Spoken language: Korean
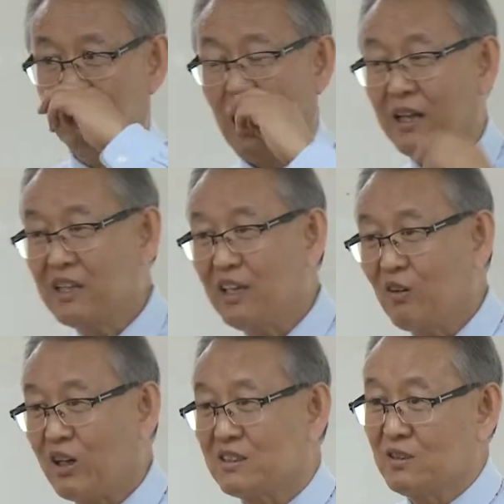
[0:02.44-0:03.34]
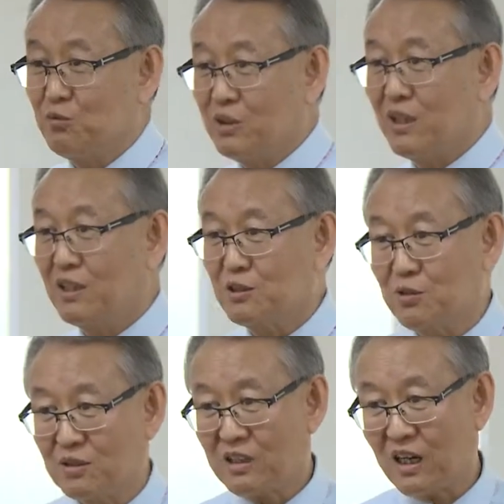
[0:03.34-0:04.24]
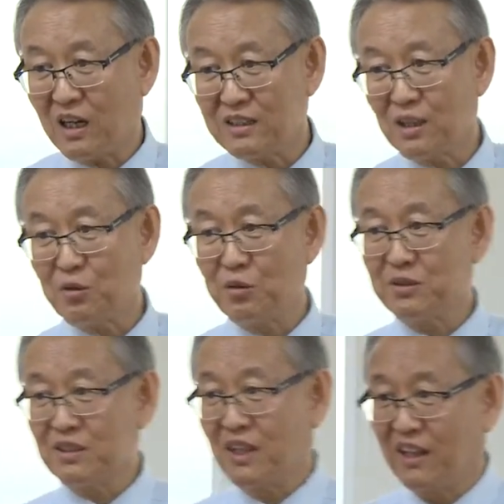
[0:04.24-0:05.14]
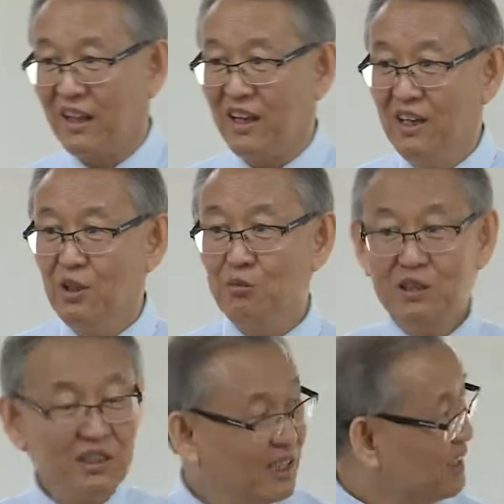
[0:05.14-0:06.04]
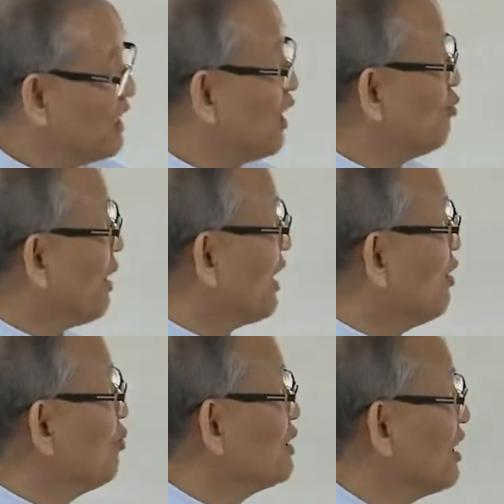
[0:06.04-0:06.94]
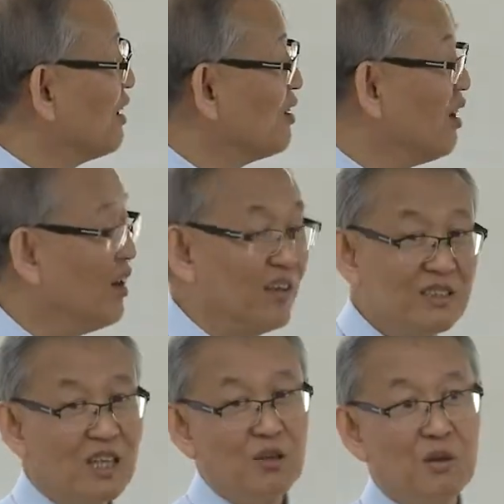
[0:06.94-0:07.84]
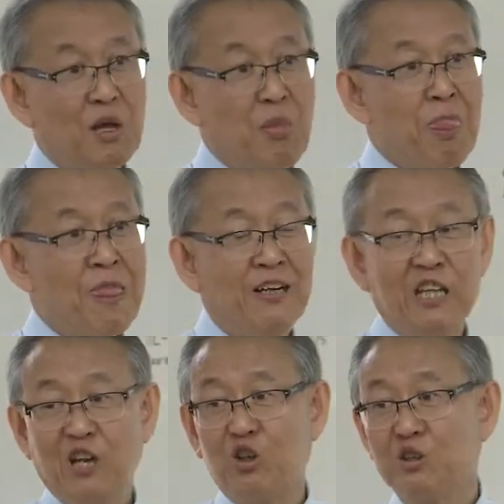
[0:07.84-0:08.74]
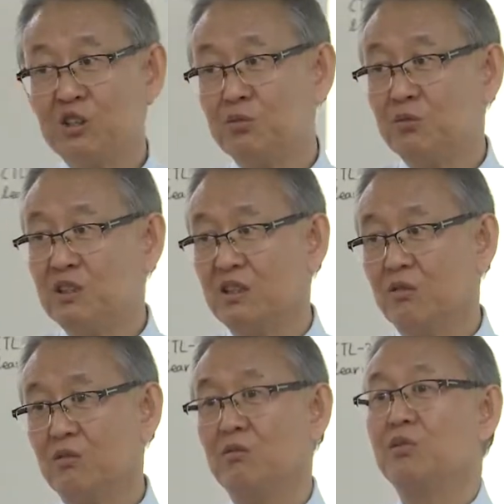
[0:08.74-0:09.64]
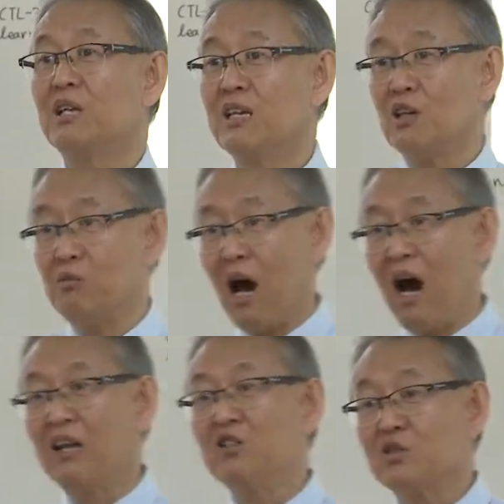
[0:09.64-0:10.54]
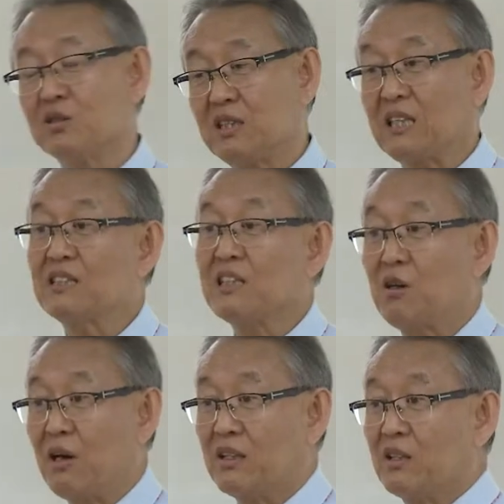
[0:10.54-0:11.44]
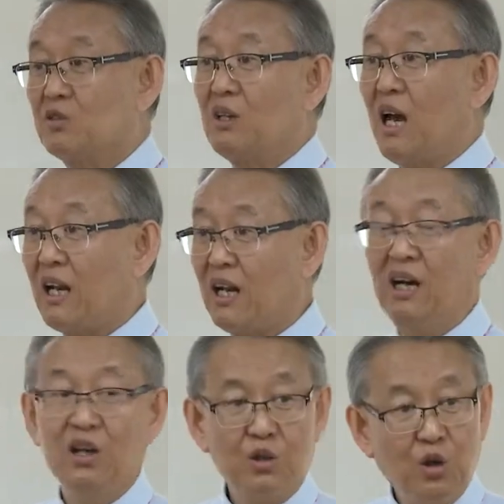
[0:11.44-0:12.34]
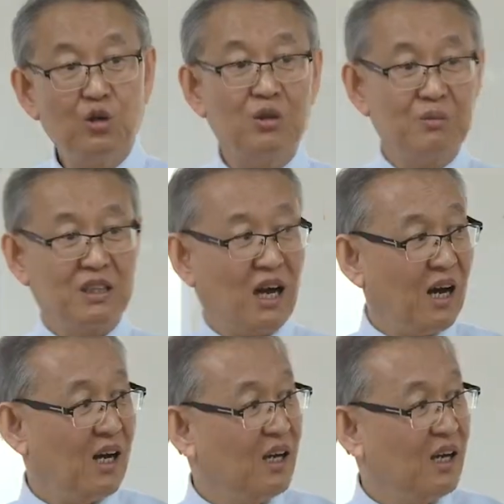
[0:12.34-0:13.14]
뭐 IT에 관해서는 빌 게이츠를 따라갈 사람이 없을 텐데 빌 게이츠 가 하는 말을 한번 보자고요. 이 사람이 내놓은 질문이 빌 게이츠가 많은 자선 사업 을 하는데 그 중에 하나가 교육입니다.